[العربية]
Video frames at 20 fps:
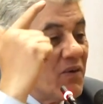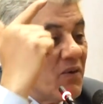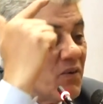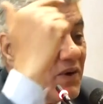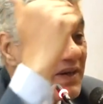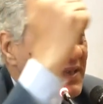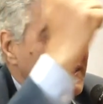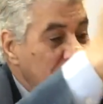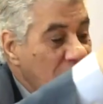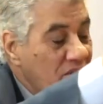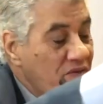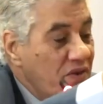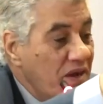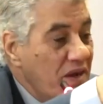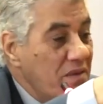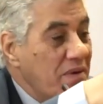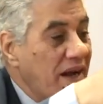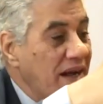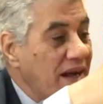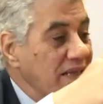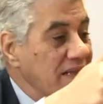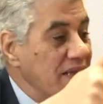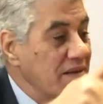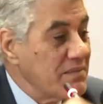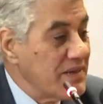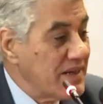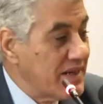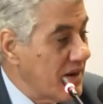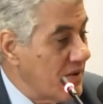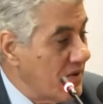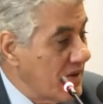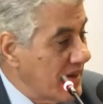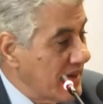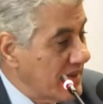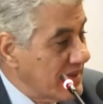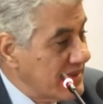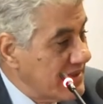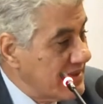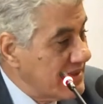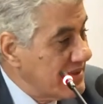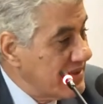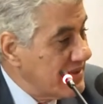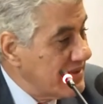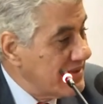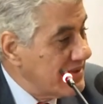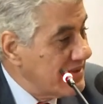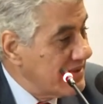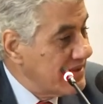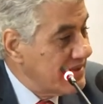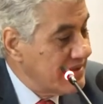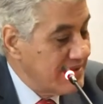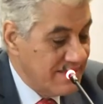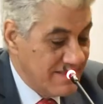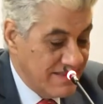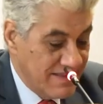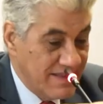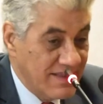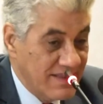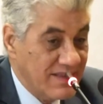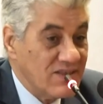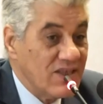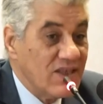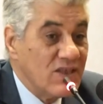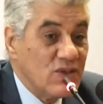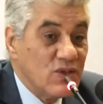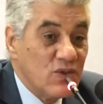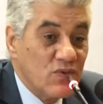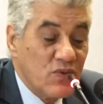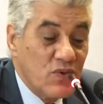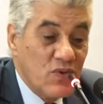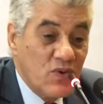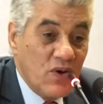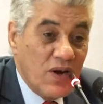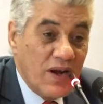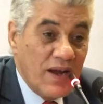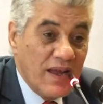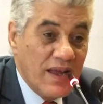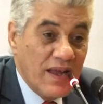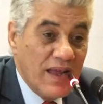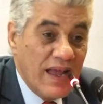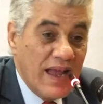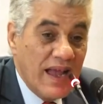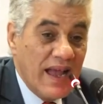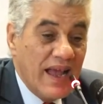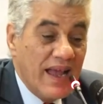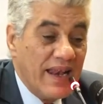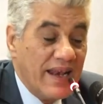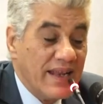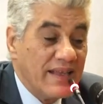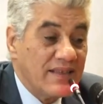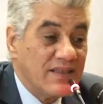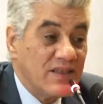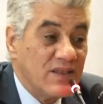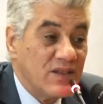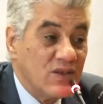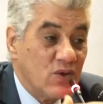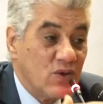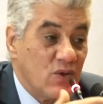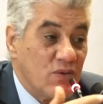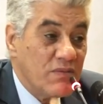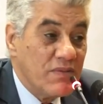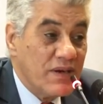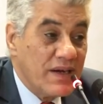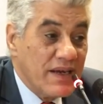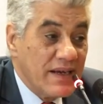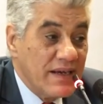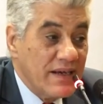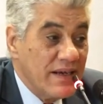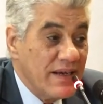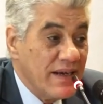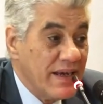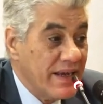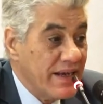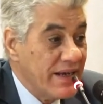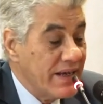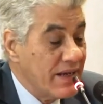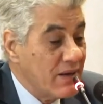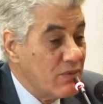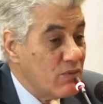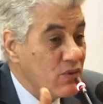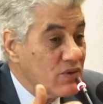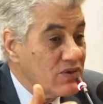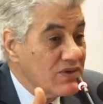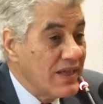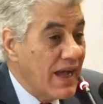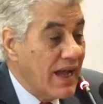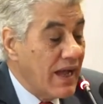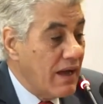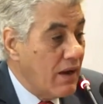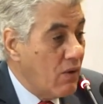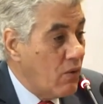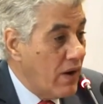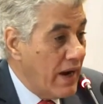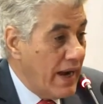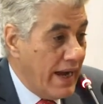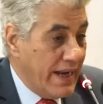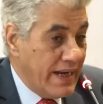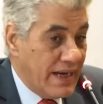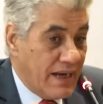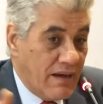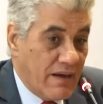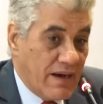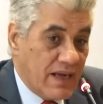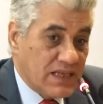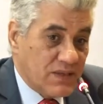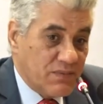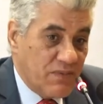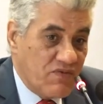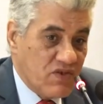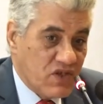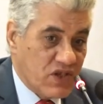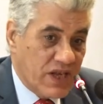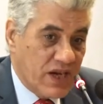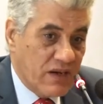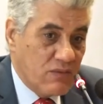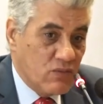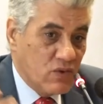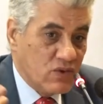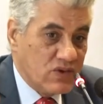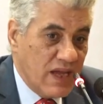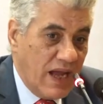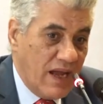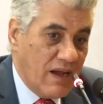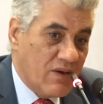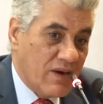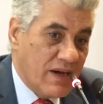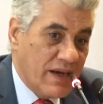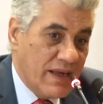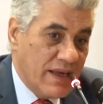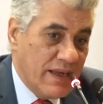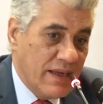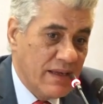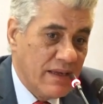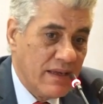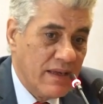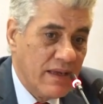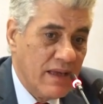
والدفع بعدم الجواز دي الدفوع التي يمكن للمدعي هو يعني خلاص مفيش غير المدعي ولا ايه